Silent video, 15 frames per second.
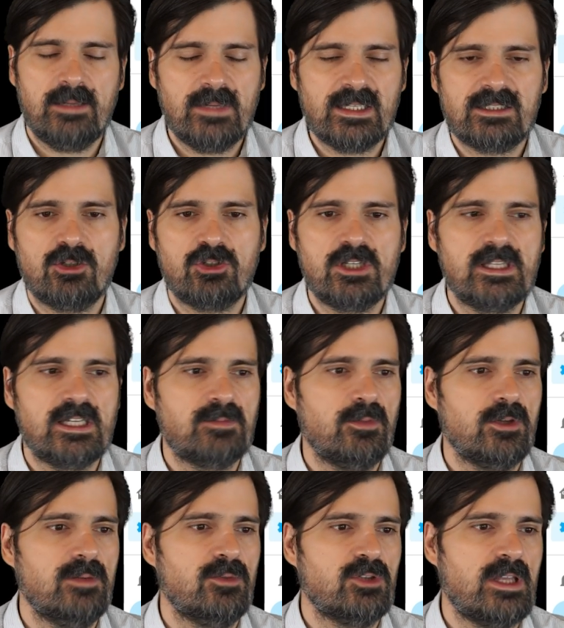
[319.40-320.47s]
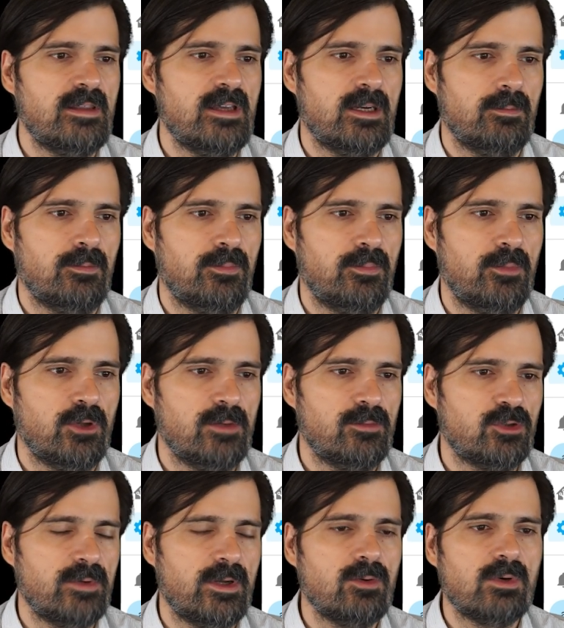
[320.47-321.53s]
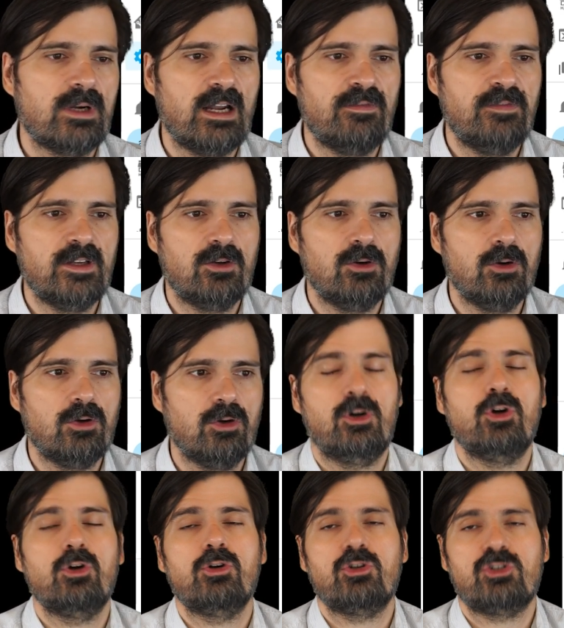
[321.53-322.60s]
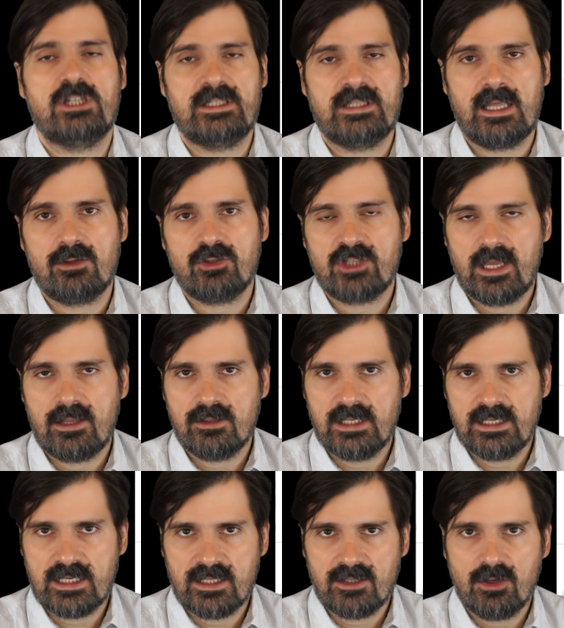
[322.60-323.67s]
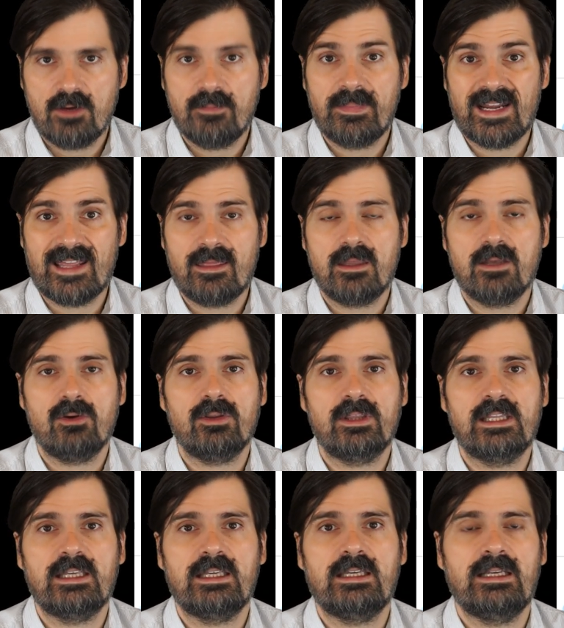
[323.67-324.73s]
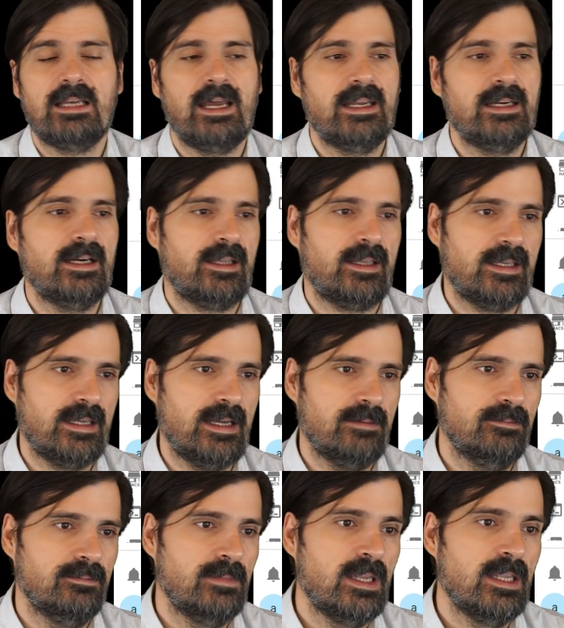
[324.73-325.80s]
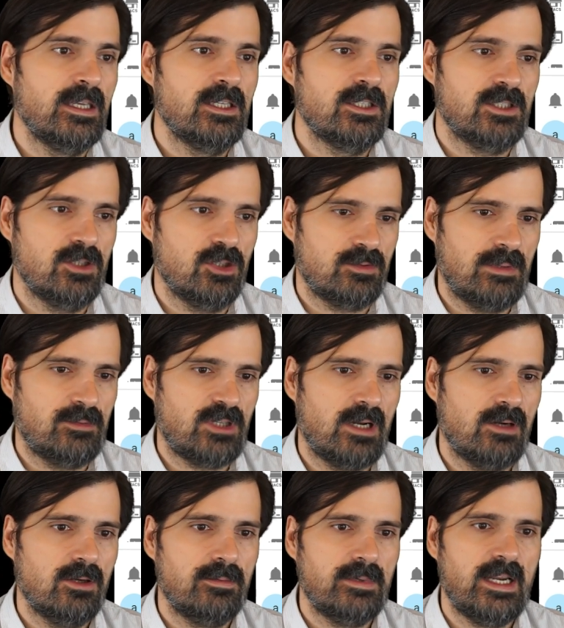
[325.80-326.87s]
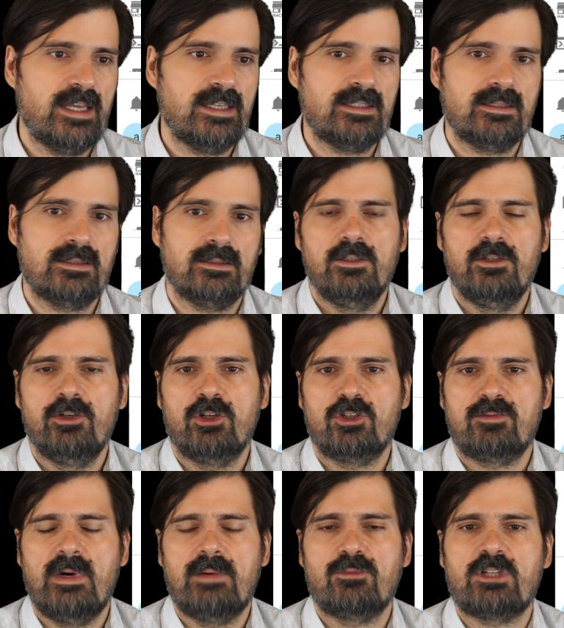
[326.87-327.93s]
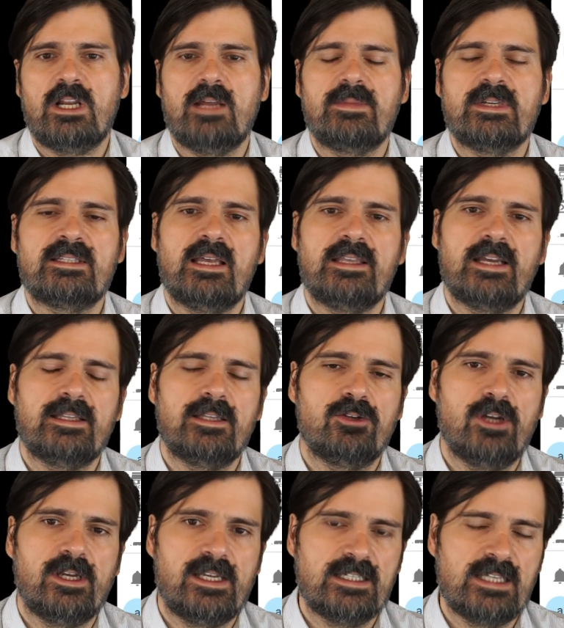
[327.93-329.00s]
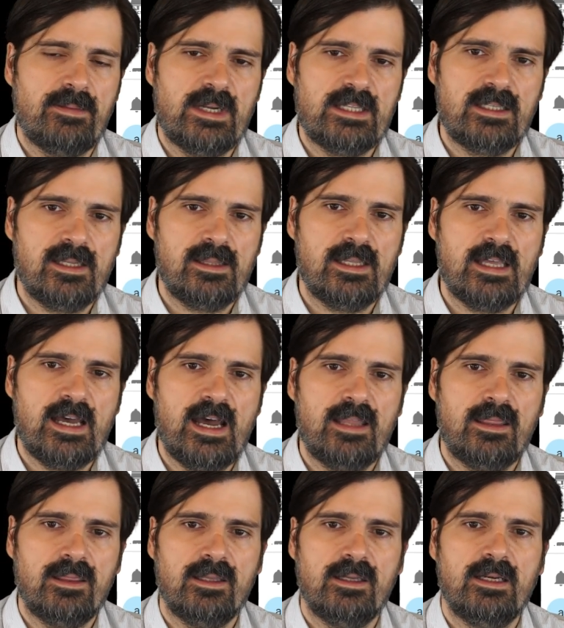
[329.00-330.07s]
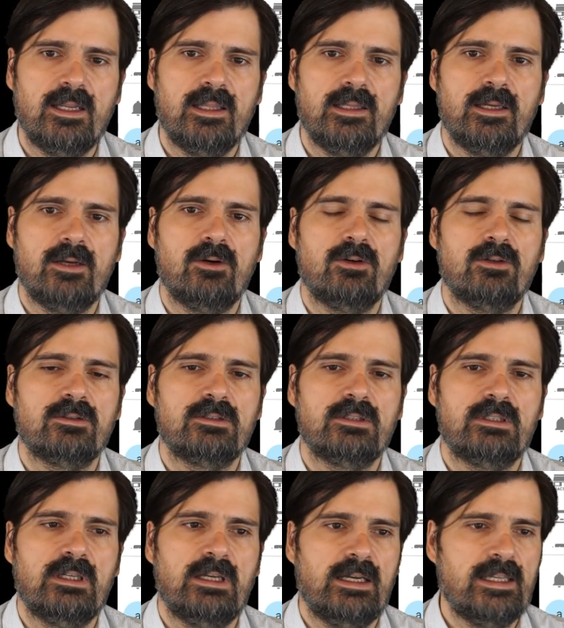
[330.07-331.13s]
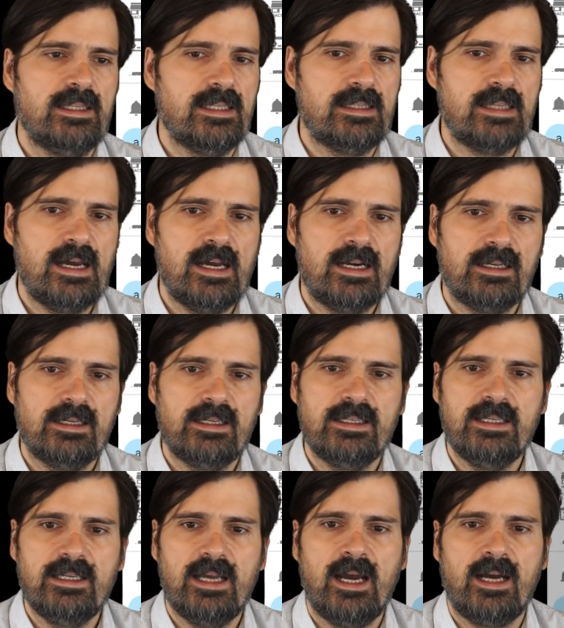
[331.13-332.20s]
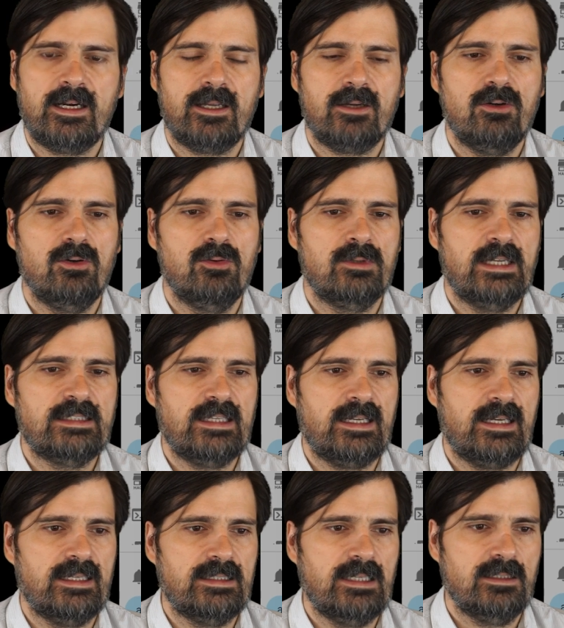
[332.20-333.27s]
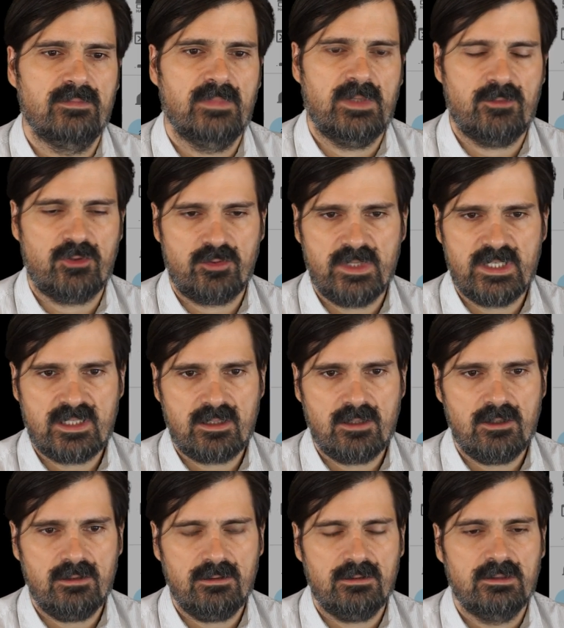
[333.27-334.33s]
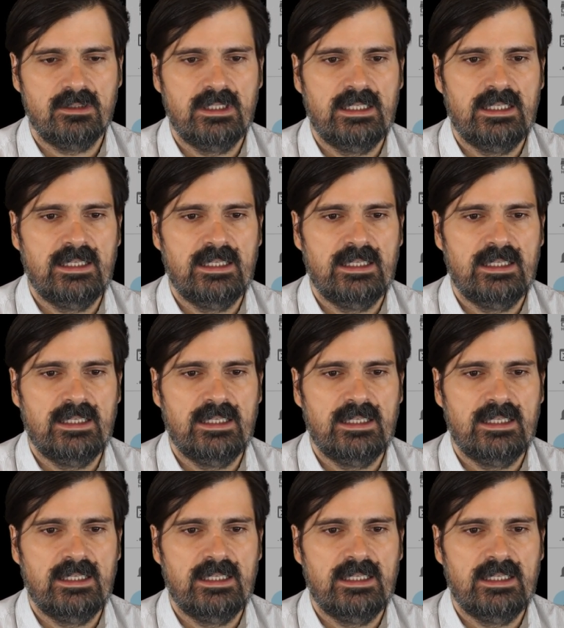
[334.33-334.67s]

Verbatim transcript: ¿Qué más cositas podemos hacer? Podemos ver un gráfico con los estados que ha ido teniendo el precio de la energía. Si nos vamos al Lovelace, nos vamos a la pestaña que tengo yo aquí que es electricidad, le digo editar y agrego una tarjeta. Hemos visto